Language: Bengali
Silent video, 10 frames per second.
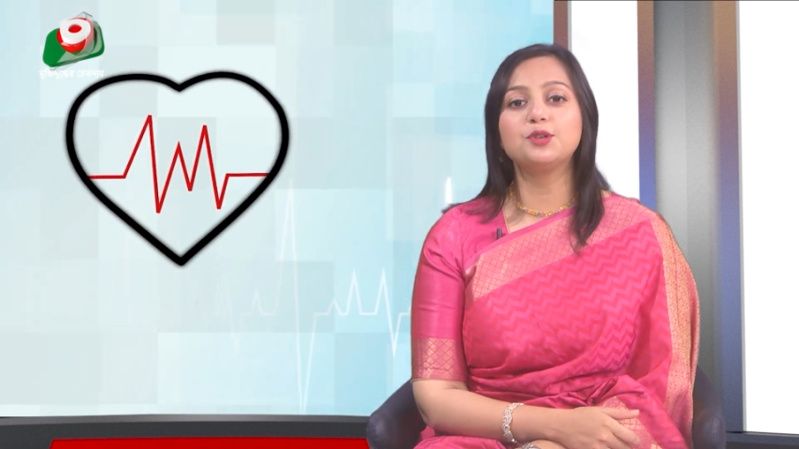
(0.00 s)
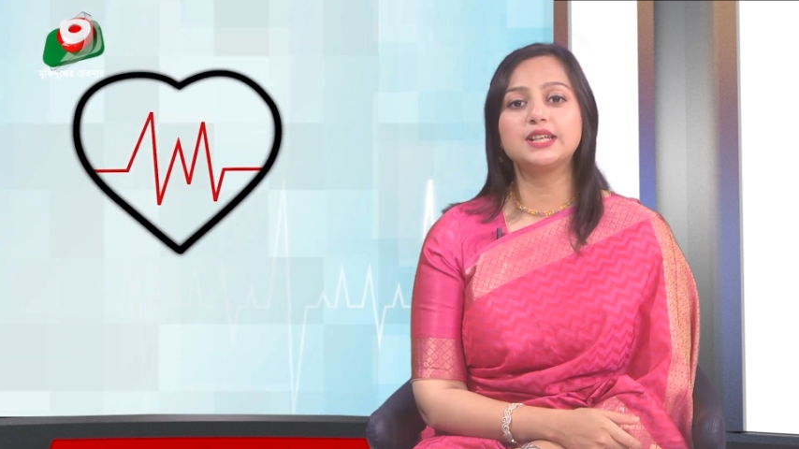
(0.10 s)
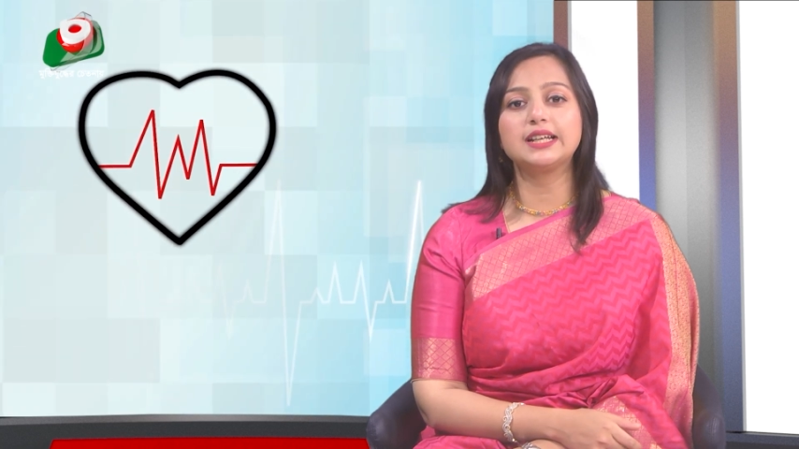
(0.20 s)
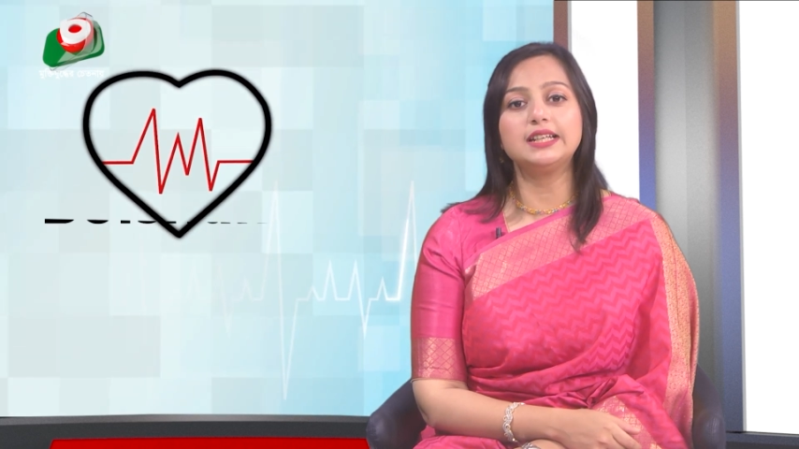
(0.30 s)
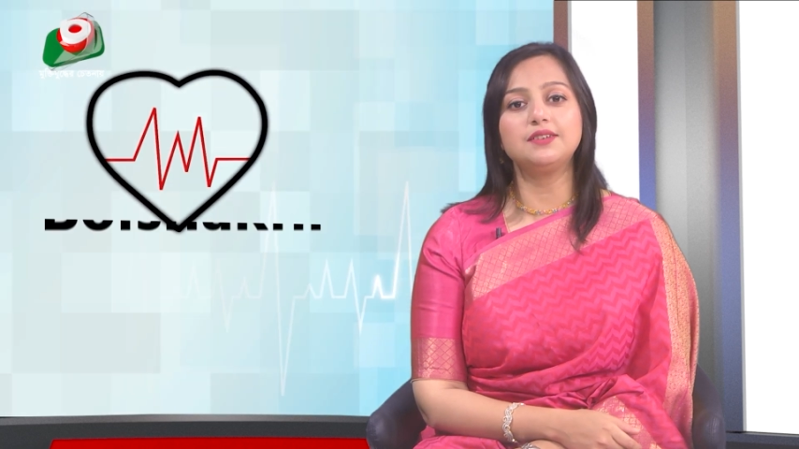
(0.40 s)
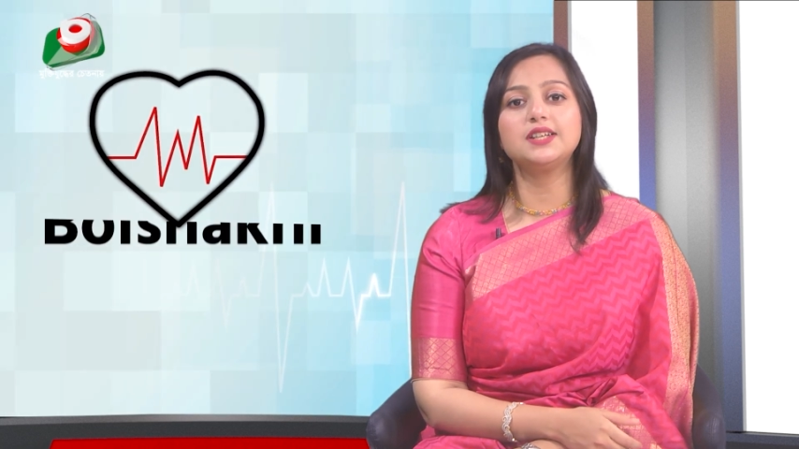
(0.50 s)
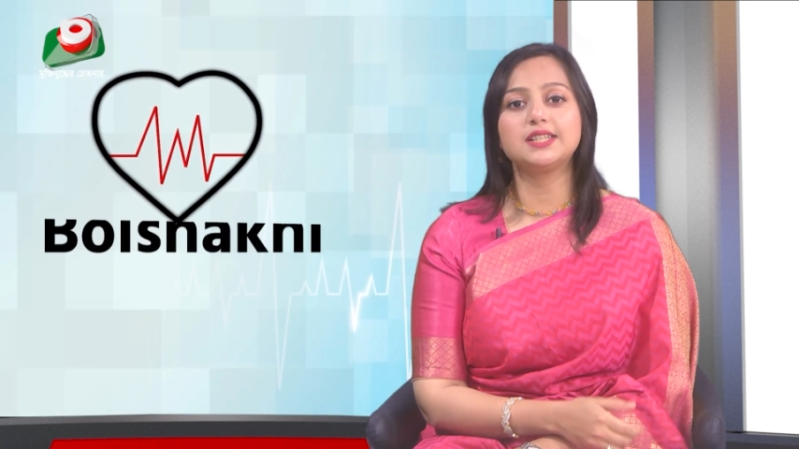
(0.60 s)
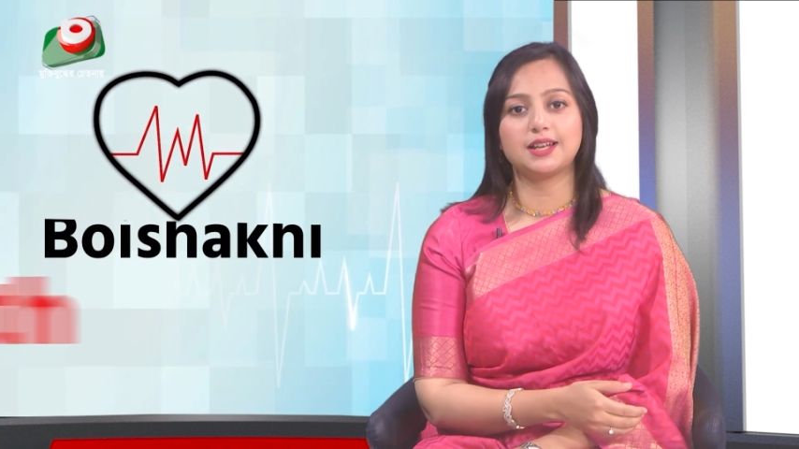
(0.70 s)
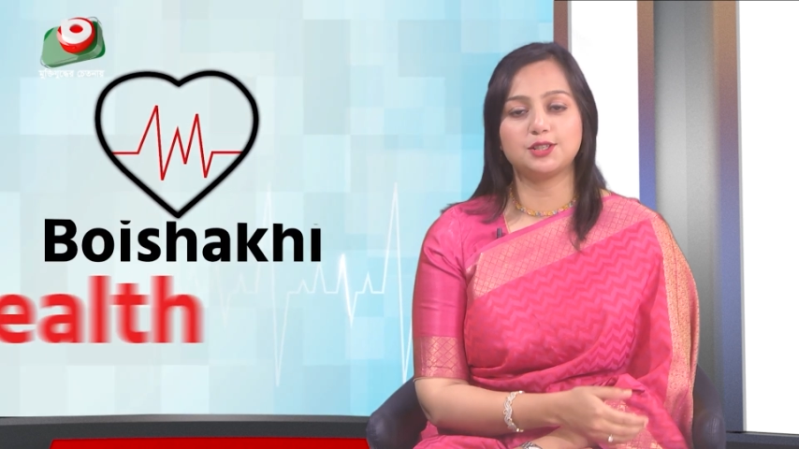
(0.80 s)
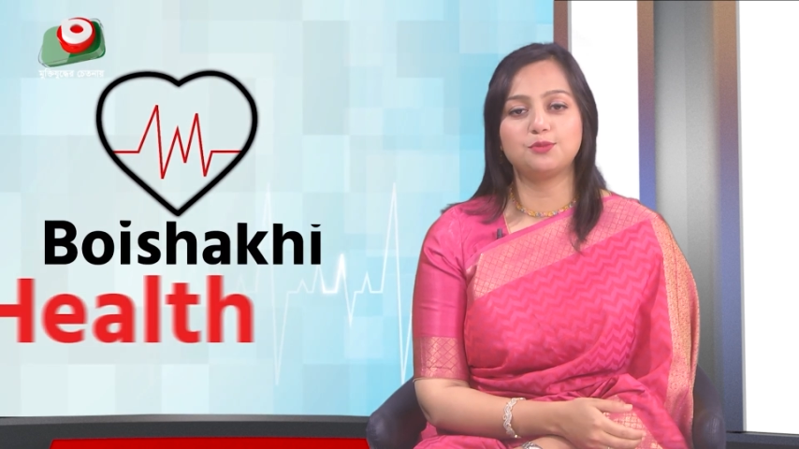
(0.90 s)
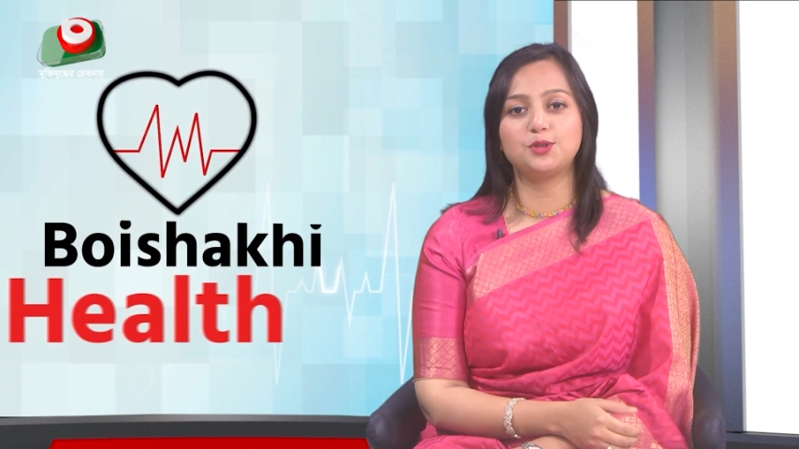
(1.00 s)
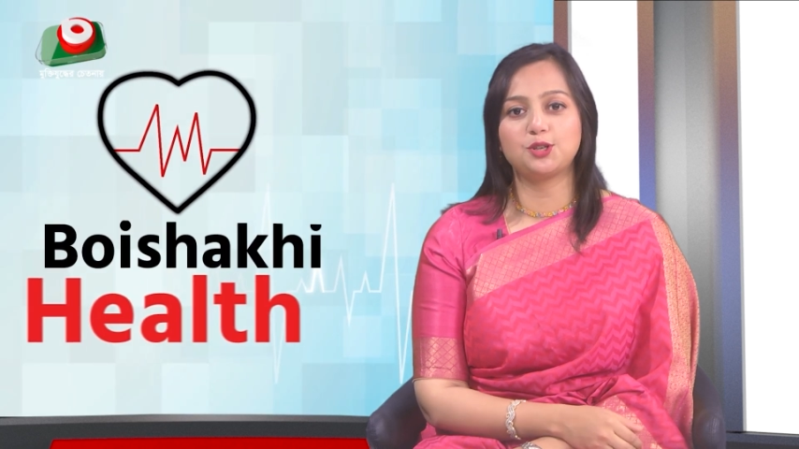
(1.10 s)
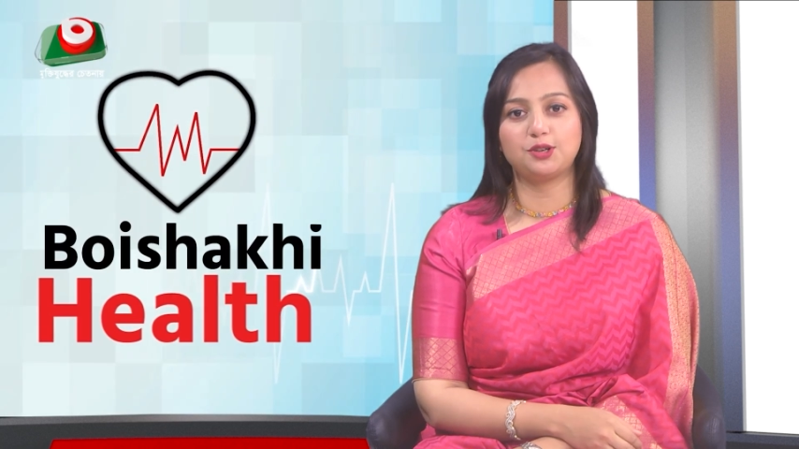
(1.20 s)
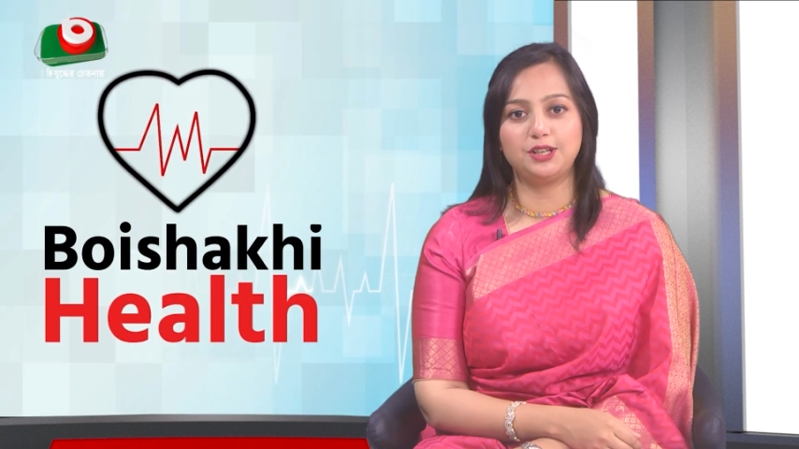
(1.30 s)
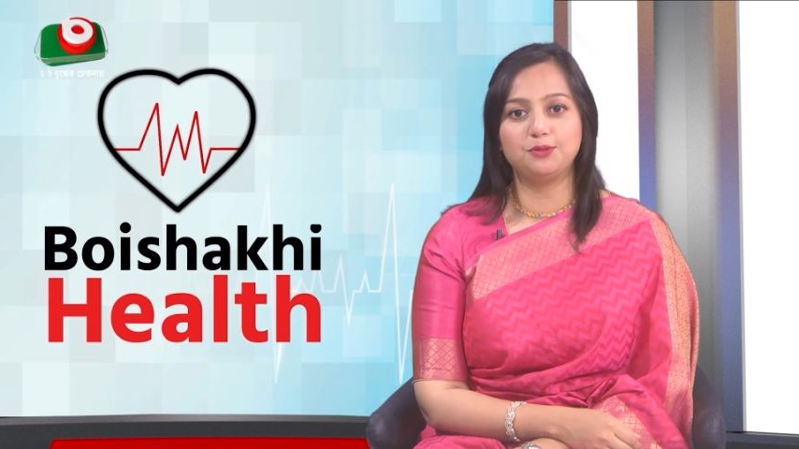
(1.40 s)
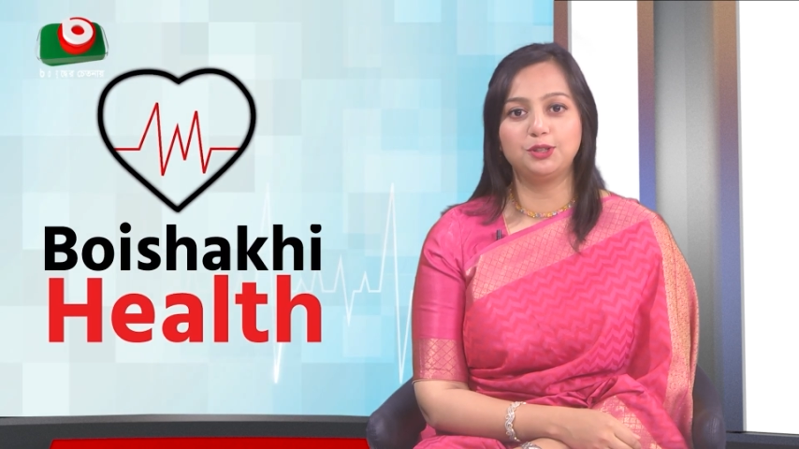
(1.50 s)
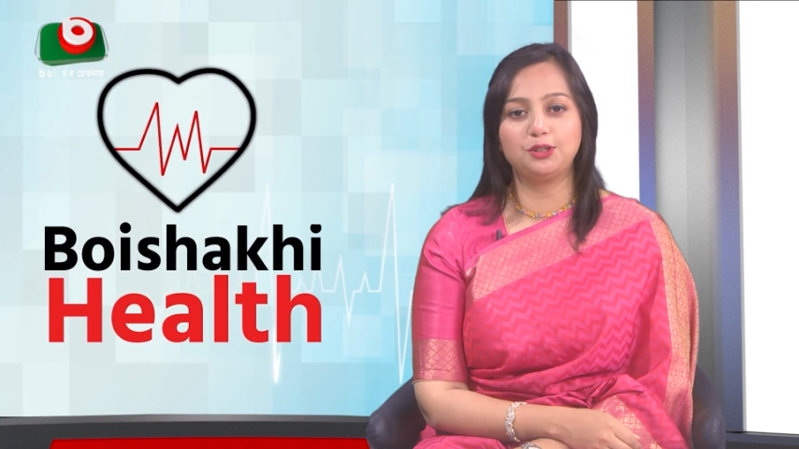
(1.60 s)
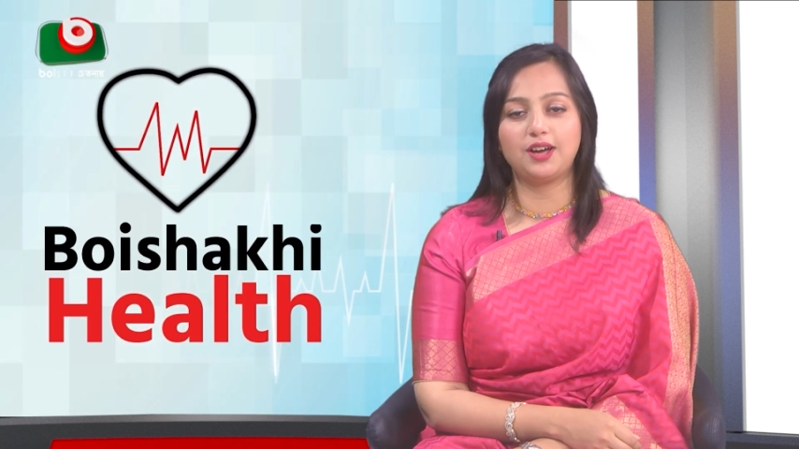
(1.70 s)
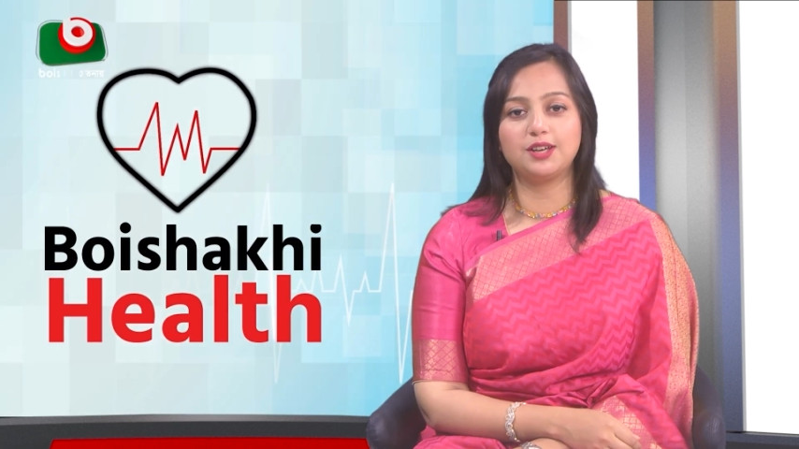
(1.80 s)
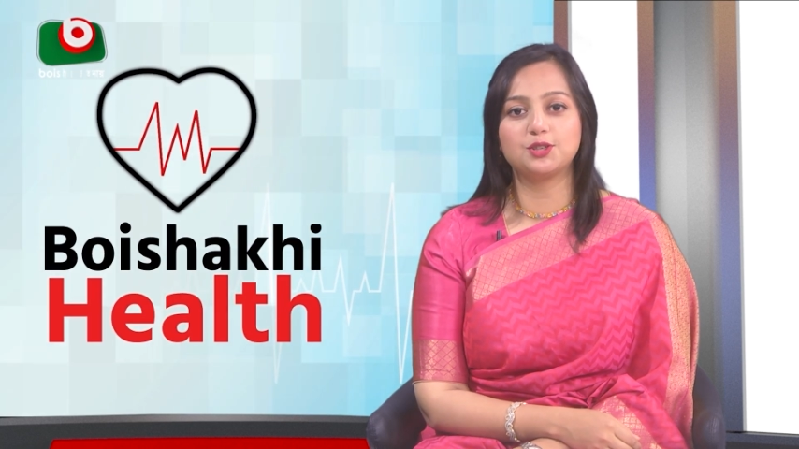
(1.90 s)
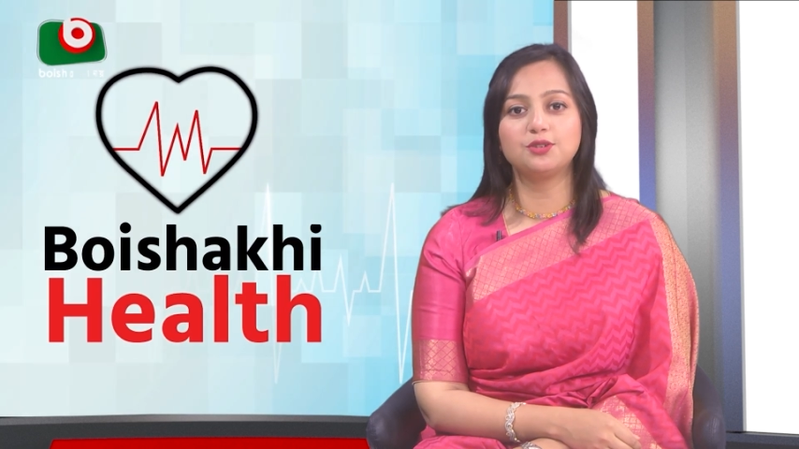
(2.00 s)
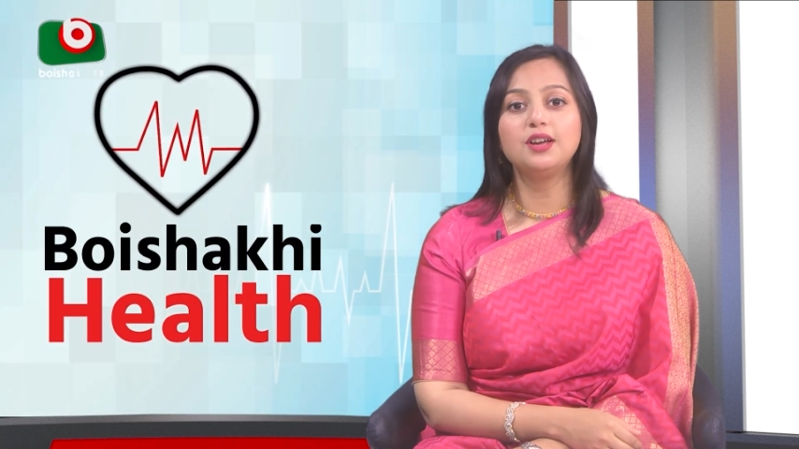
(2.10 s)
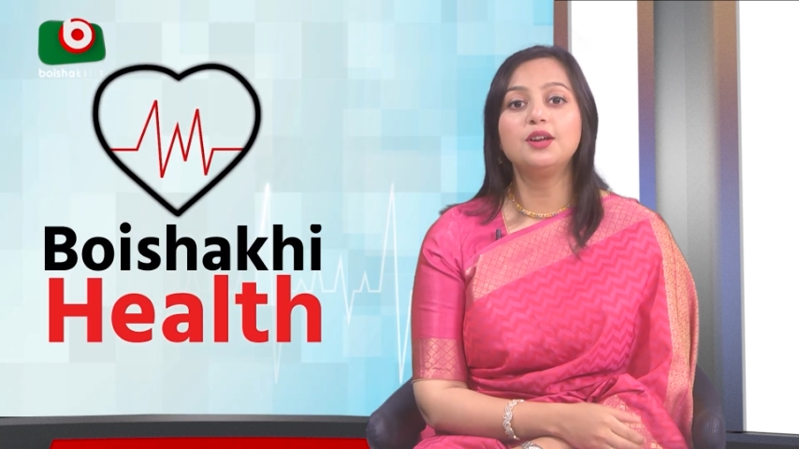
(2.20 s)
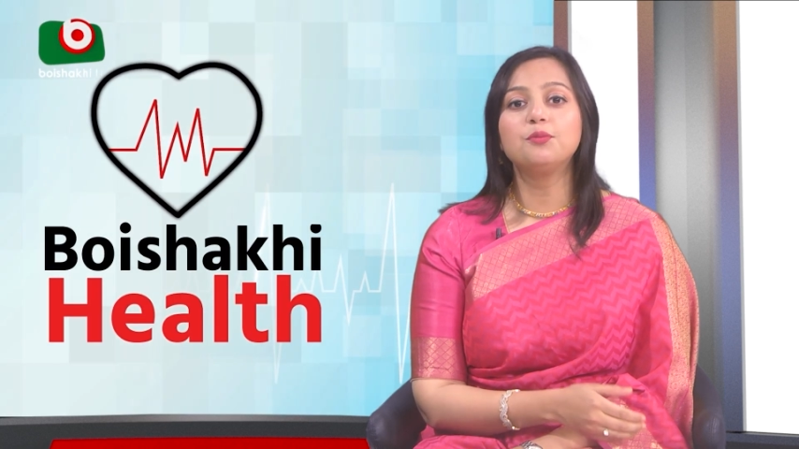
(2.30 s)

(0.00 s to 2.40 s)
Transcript: বৈশাখী টিভি স্বাস্থ্য বিষয়ক নিয়মিত আয়োজন